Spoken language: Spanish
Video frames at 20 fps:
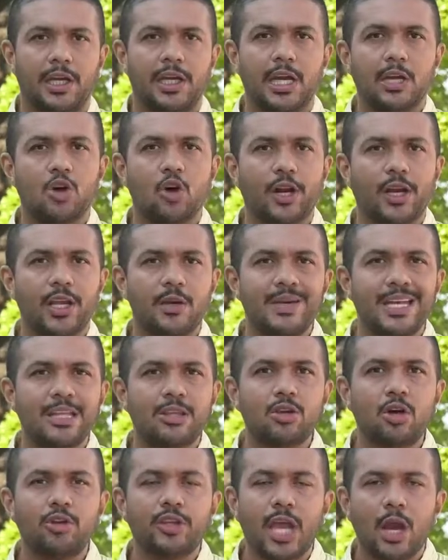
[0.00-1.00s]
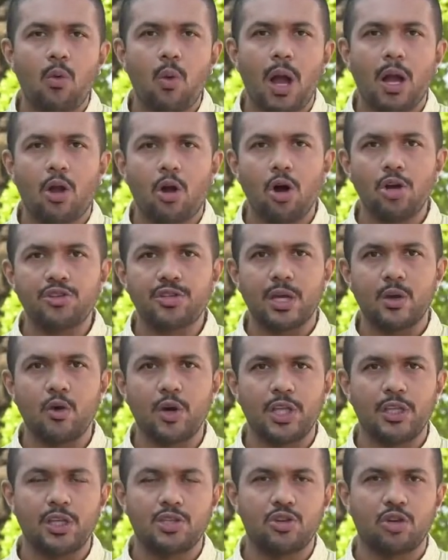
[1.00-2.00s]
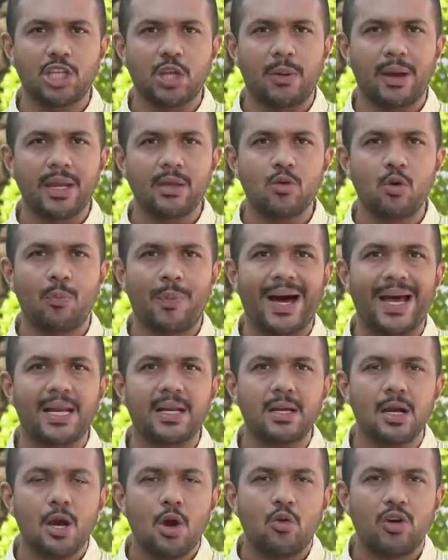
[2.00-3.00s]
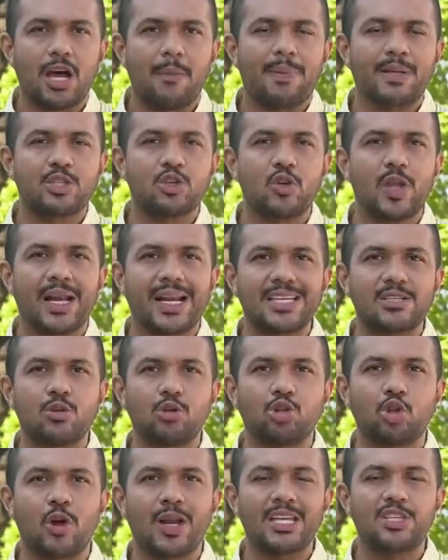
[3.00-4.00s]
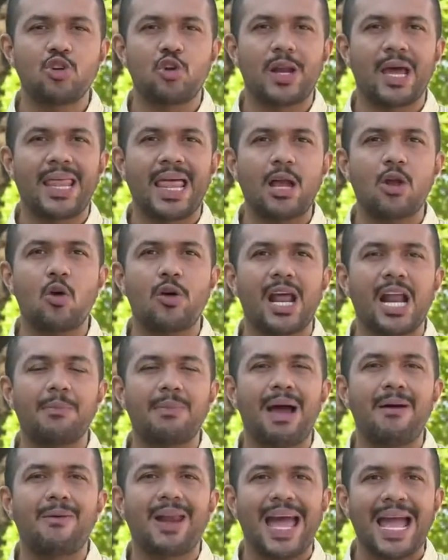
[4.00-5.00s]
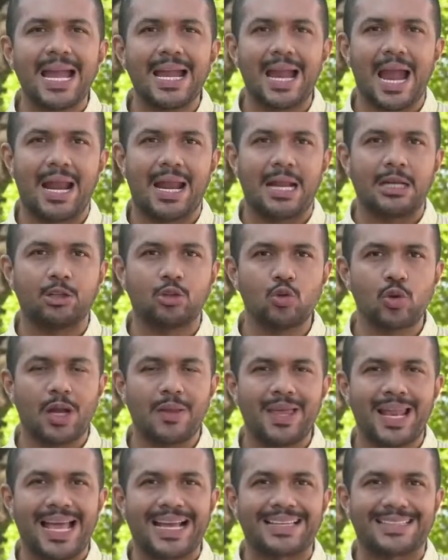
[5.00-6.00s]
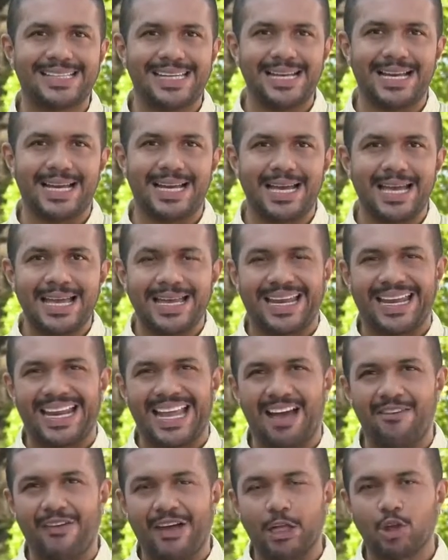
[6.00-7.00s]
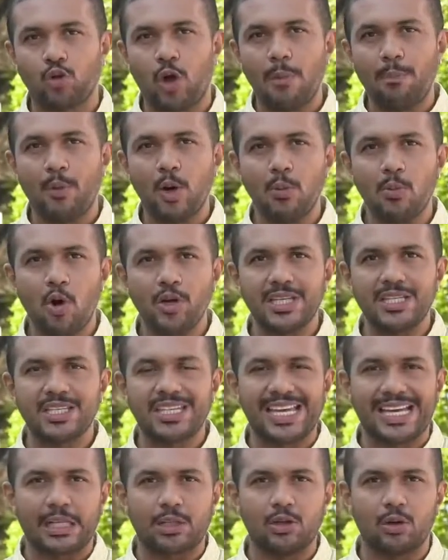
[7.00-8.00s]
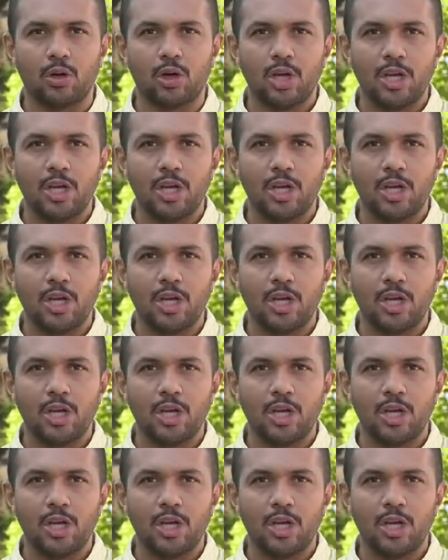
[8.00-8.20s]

En el corregimiento de Huacoche, jurisdicción de Valledupar, una persona resultó lesionada con arma blanca a la altura de la axila que le afectó el pulmón izquierdo.